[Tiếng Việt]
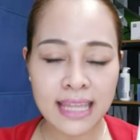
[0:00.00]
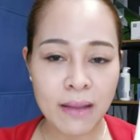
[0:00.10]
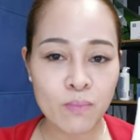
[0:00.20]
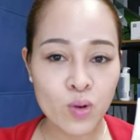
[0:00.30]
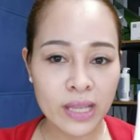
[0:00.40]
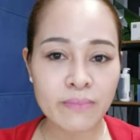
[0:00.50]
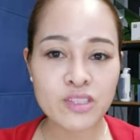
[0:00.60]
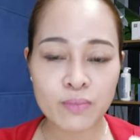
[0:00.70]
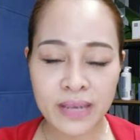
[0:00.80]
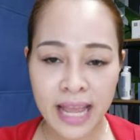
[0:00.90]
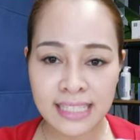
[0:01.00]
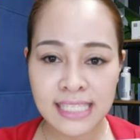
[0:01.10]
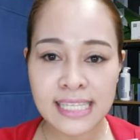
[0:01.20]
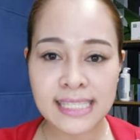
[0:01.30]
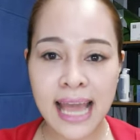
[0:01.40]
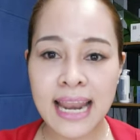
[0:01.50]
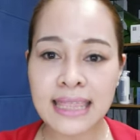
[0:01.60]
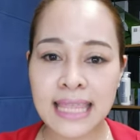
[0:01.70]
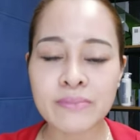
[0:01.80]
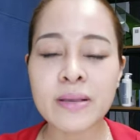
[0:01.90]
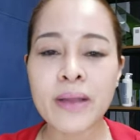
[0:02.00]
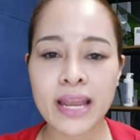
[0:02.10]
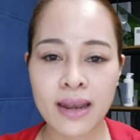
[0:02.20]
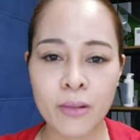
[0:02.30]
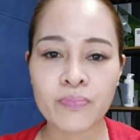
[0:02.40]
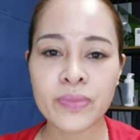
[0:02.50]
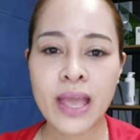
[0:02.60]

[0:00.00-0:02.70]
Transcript: tặng một kem chống nắng trị giá là 800 000 đồng.